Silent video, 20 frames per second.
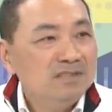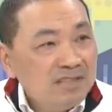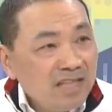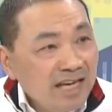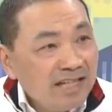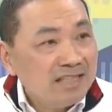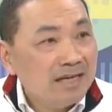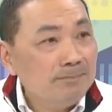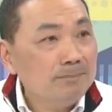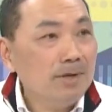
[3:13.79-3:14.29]

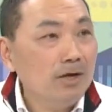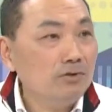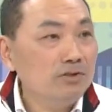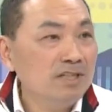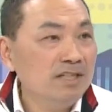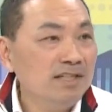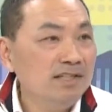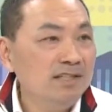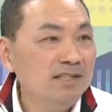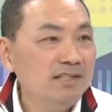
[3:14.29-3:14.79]
黑上标
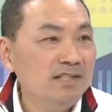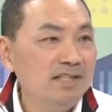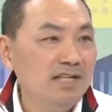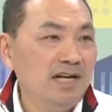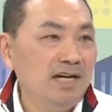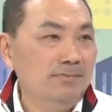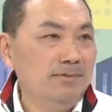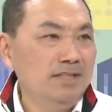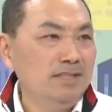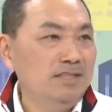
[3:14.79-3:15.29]
签，钱，
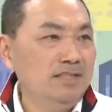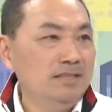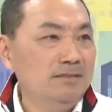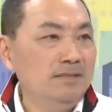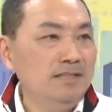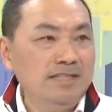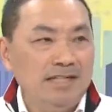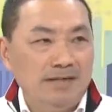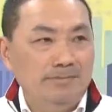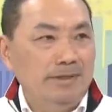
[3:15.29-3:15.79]
捡阿边死，一
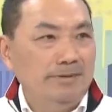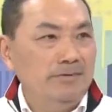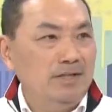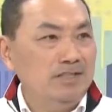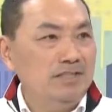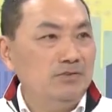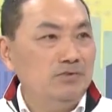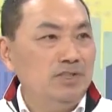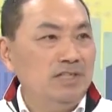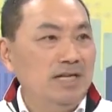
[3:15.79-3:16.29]
点袂
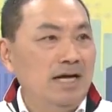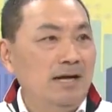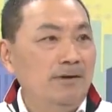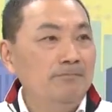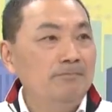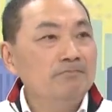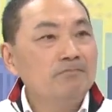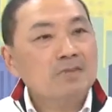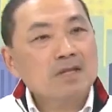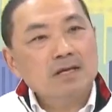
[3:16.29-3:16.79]
袂处理啊！
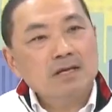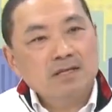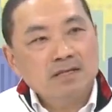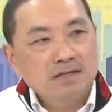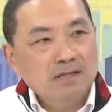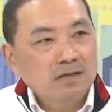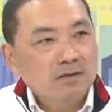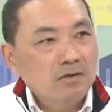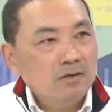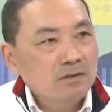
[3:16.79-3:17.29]

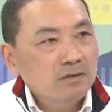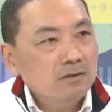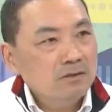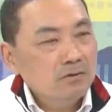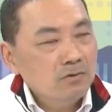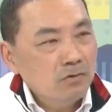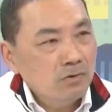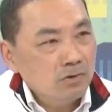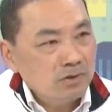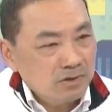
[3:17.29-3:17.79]

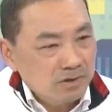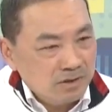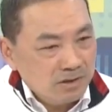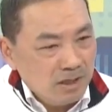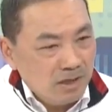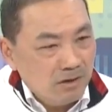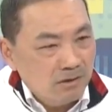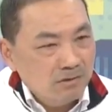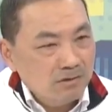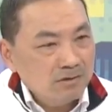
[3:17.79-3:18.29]
我
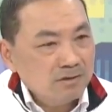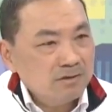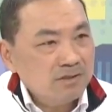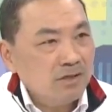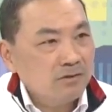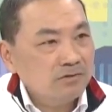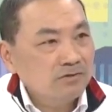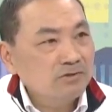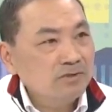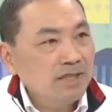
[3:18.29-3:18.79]
到
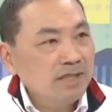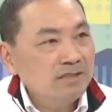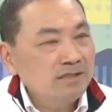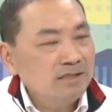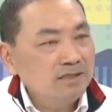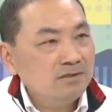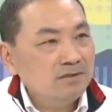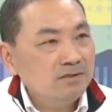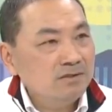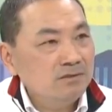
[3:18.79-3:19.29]
小吃店
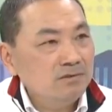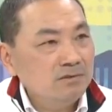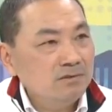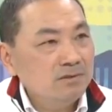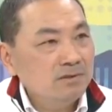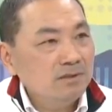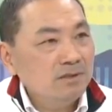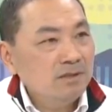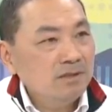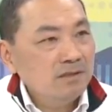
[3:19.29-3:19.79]
去吃，
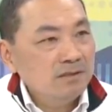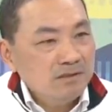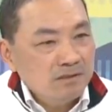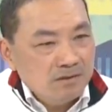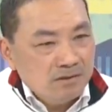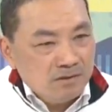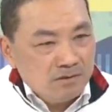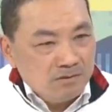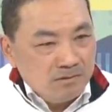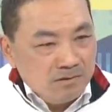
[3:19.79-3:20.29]

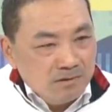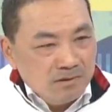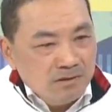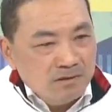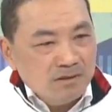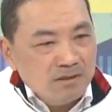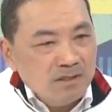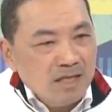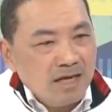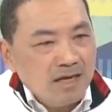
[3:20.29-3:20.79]

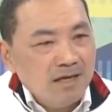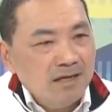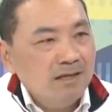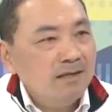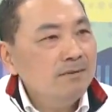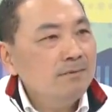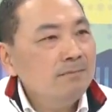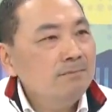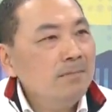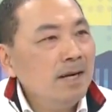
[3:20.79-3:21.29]
那个
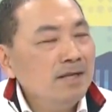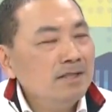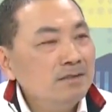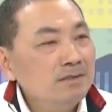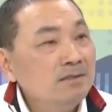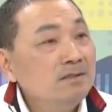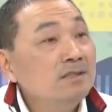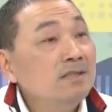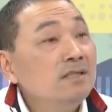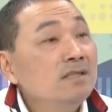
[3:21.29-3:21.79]
卖
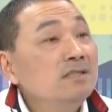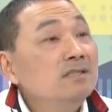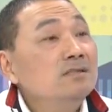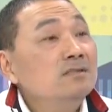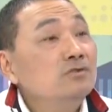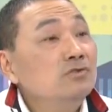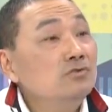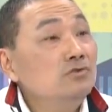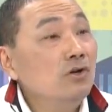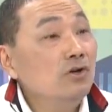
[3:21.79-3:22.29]

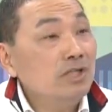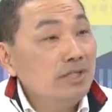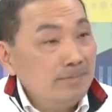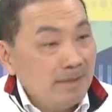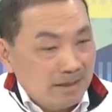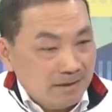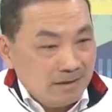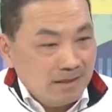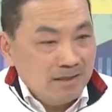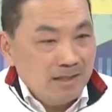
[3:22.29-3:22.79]
猪肉里
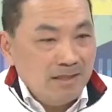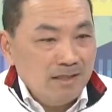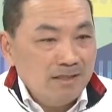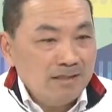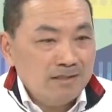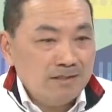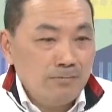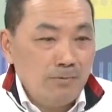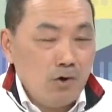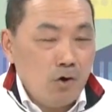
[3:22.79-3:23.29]
面
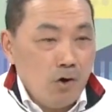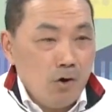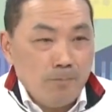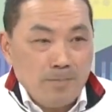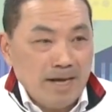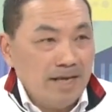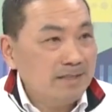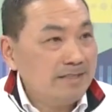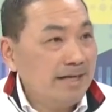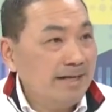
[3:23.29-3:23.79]
什么乌
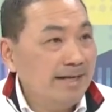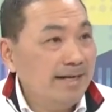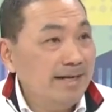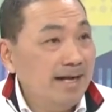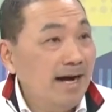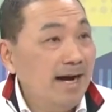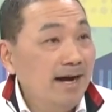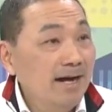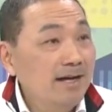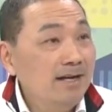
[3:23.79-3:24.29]
白切的
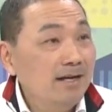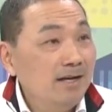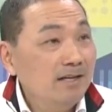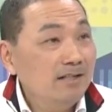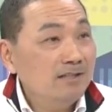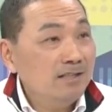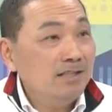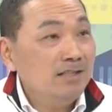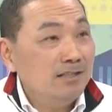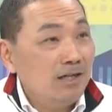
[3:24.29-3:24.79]
啦，
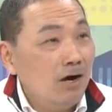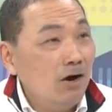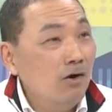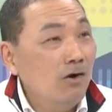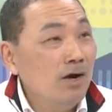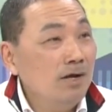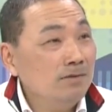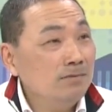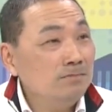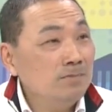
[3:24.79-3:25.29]
猪
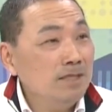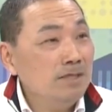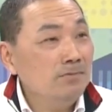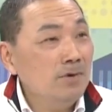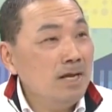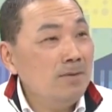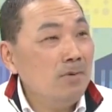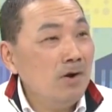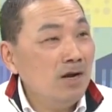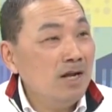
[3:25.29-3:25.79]
头、猪
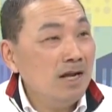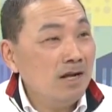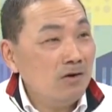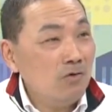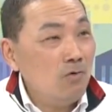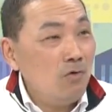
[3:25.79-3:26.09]
尾排的，